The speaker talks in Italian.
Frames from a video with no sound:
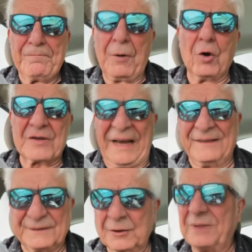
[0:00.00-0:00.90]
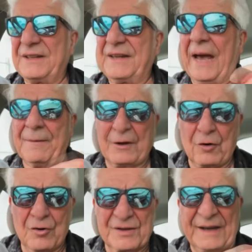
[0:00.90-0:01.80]
Clusan, come ti chiami?
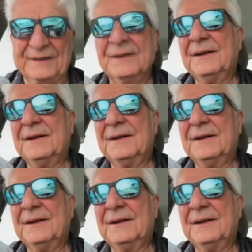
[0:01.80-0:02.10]
Clusan.